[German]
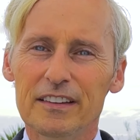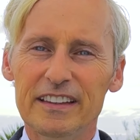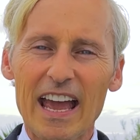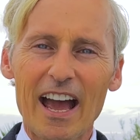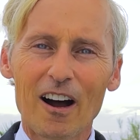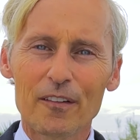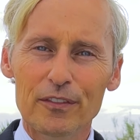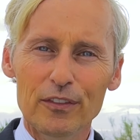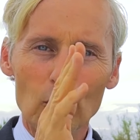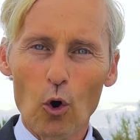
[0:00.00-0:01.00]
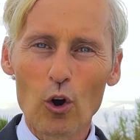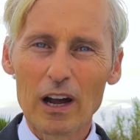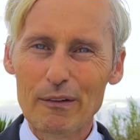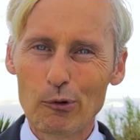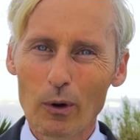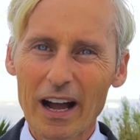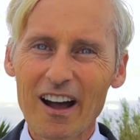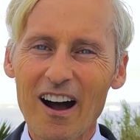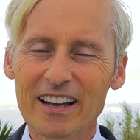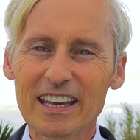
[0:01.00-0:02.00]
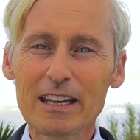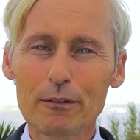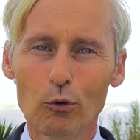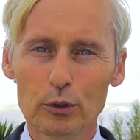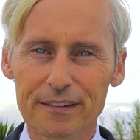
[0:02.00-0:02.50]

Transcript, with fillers: der noch erfolgreicher AG, wo die